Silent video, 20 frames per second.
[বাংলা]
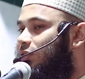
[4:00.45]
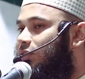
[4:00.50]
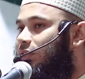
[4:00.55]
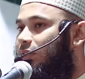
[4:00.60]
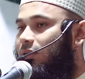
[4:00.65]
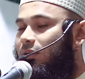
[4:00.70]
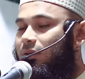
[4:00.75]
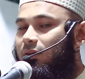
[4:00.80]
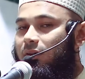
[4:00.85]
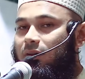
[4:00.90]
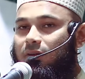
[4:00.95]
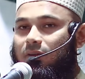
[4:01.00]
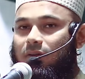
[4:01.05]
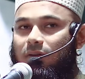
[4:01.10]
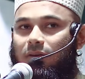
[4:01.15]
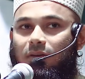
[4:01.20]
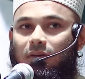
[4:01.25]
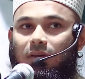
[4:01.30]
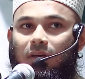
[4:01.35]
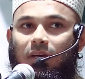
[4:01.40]
করছেন
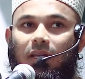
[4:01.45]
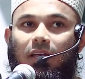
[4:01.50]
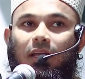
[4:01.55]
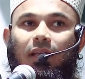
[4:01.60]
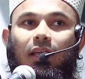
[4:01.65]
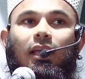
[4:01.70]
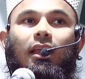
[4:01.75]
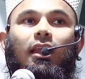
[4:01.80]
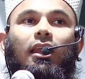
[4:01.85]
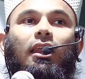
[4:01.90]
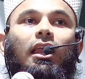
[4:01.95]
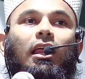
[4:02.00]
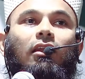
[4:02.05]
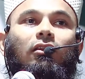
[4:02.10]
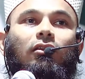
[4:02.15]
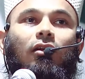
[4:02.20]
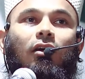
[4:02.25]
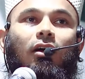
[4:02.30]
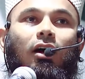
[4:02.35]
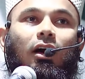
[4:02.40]

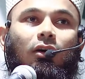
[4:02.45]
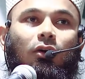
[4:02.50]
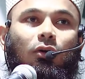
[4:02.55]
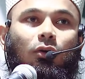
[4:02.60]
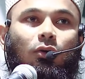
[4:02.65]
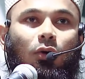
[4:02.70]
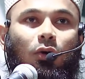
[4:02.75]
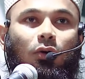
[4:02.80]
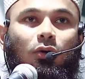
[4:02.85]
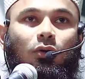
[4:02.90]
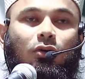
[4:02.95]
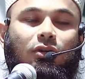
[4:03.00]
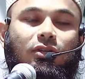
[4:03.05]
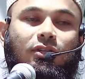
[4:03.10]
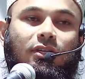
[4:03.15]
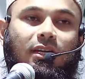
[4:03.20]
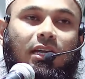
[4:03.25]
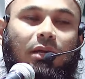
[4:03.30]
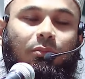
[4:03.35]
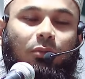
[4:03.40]
ইল্লাল্লাহ গ্রহণ
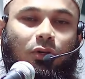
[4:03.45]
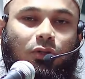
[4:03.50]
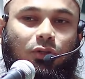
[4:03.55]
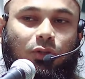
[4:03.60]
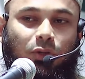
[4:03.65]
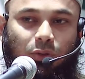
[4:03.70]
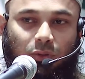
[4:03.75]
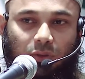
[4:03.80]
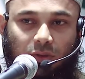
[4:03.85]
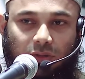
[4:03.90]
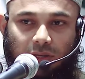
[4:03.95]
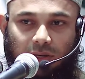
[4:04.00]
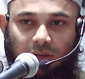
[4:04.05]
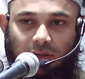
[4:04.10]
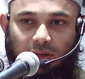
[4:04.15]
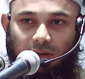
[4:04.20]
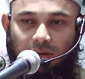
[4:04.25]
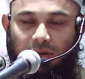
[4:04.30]
করছেন না বর্জন করছেন